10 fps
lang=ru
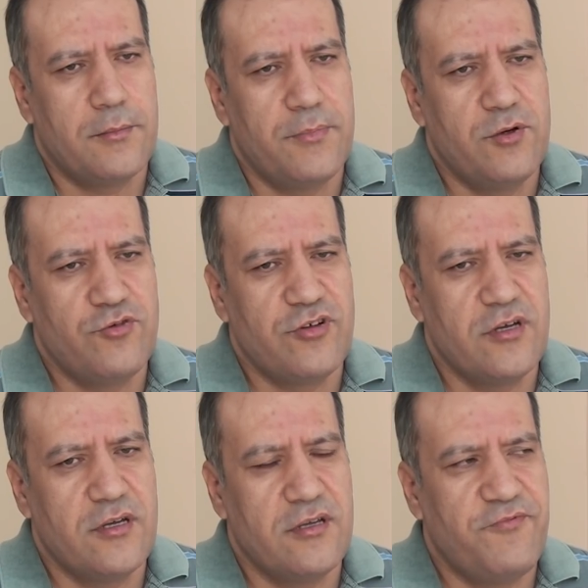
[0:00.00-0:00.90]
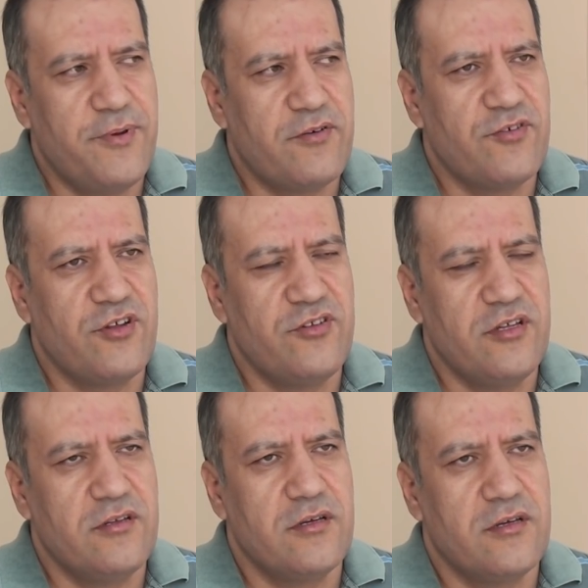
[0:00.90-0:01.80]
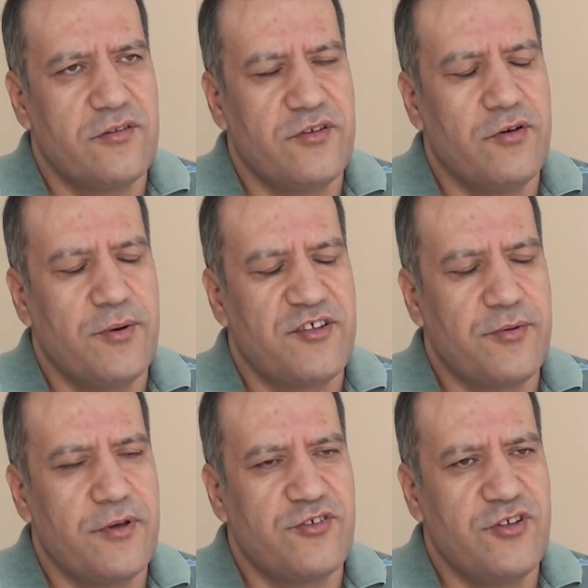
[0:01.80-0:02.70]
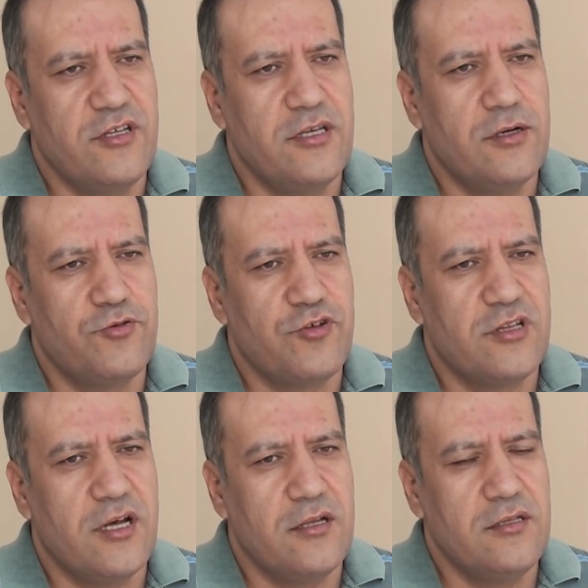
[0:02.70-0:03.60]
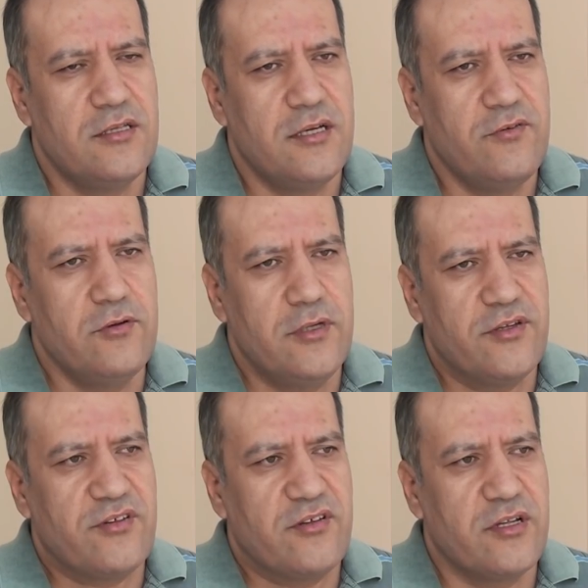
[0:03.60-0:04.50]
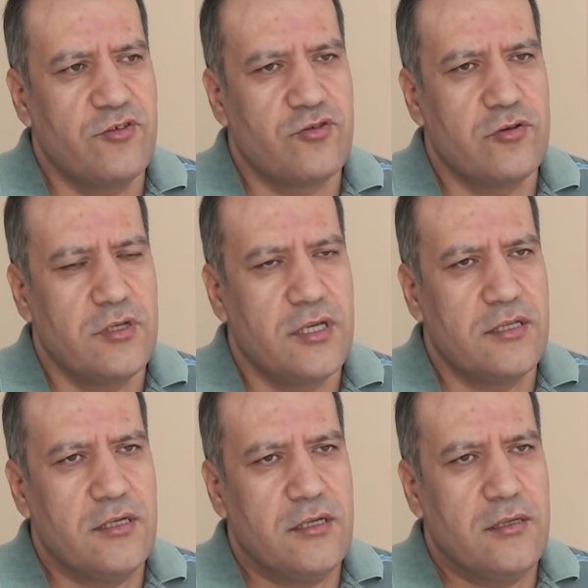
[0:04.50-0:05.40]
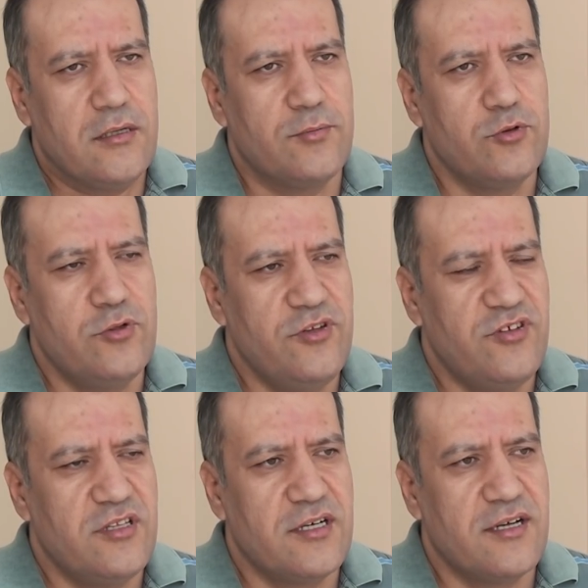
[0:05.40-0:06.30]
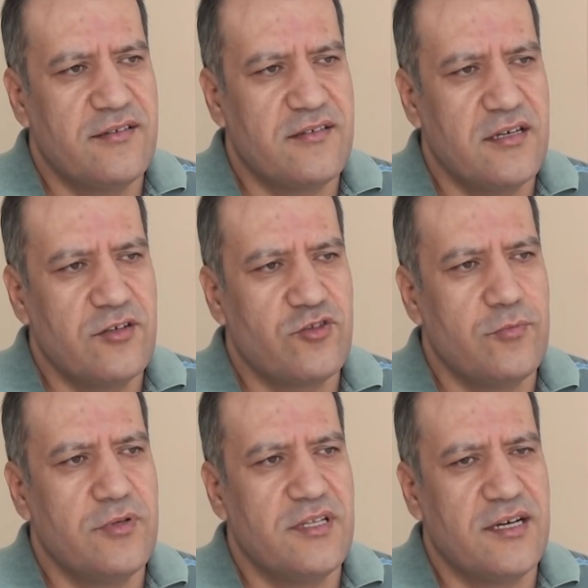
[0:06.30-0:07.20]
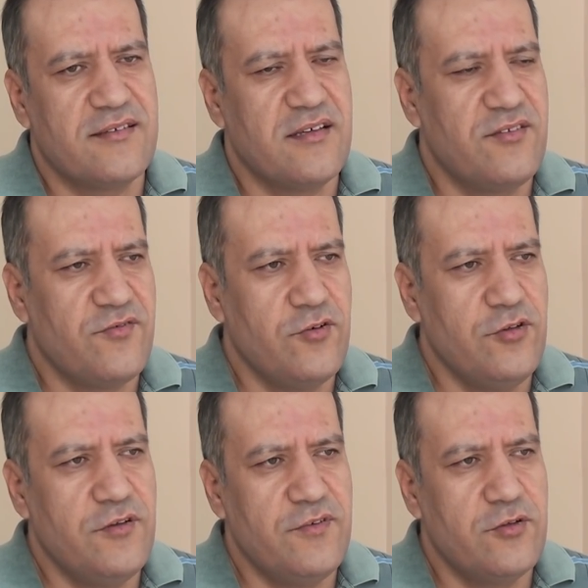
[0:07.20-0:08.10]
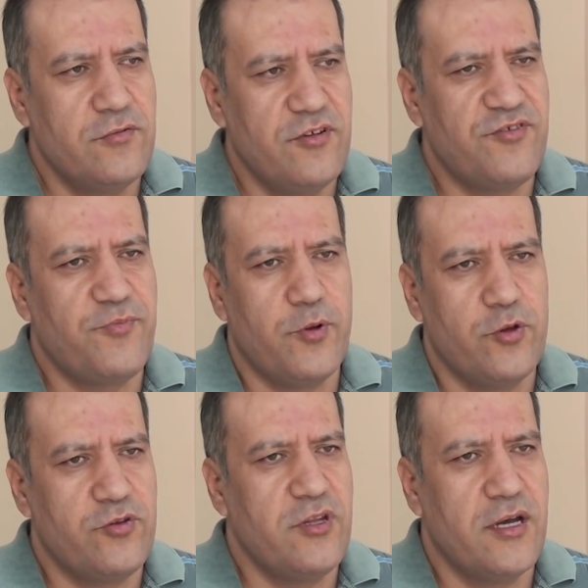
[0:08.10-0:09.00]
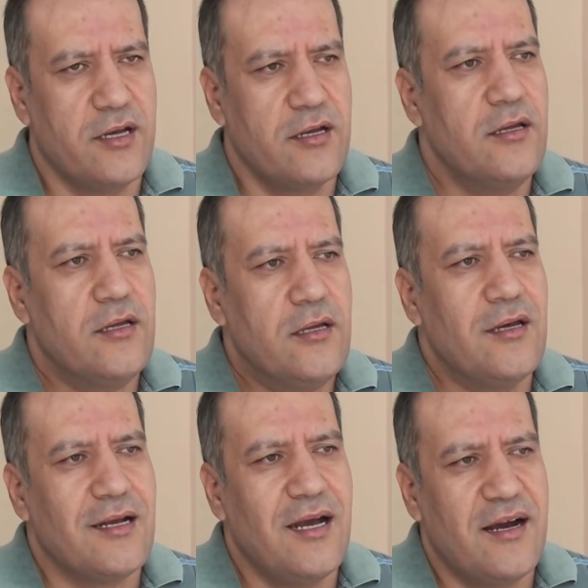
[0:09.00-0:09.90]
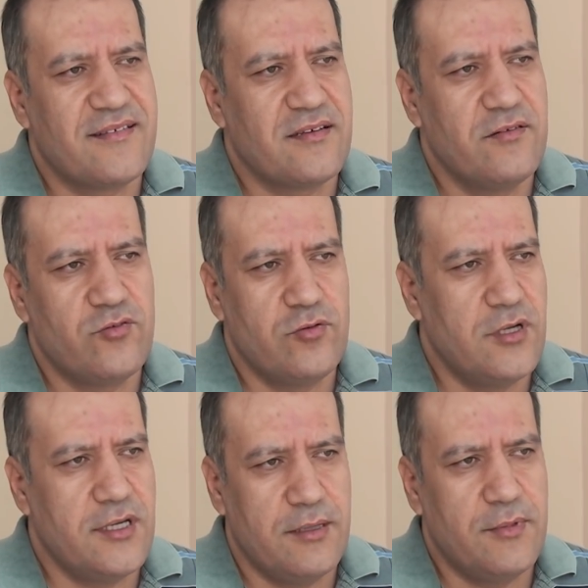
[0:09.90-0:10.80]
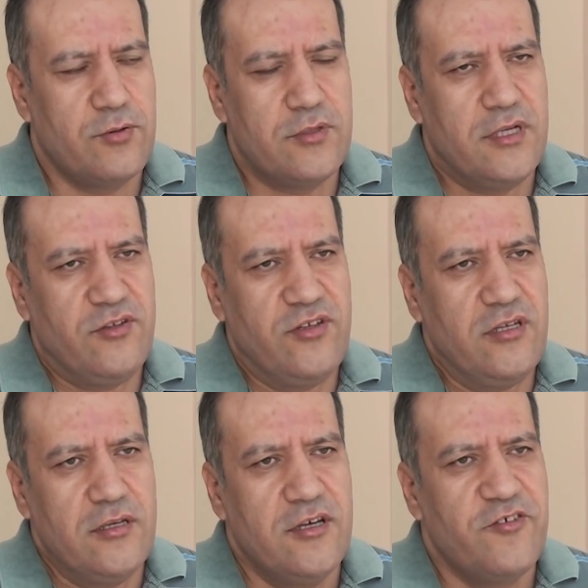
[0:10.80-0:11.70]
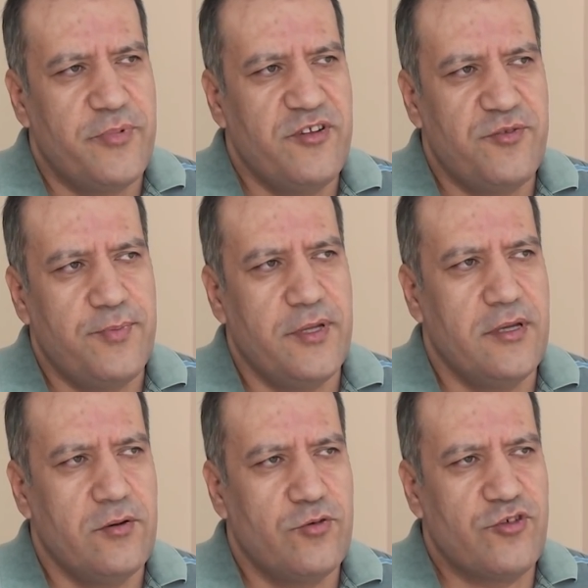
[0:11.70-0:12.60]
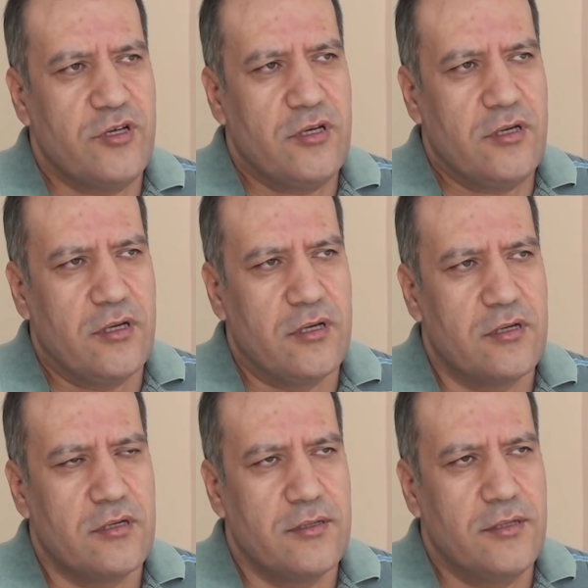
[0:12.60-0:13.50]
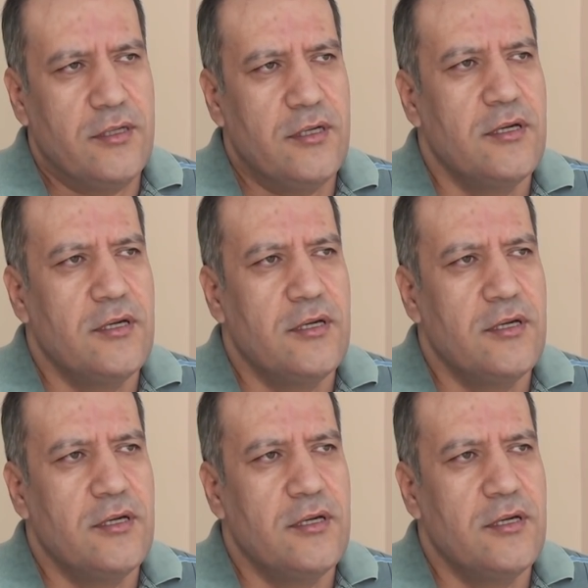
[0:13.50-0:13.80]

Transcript: Мы уже в первый же день своего освобождения я уже дал интервью, я сказал, что я до, буду идти до конца, чтобы доказать свою невиновность вплоть до Гаагского суда я могу дойти. В принципе, уже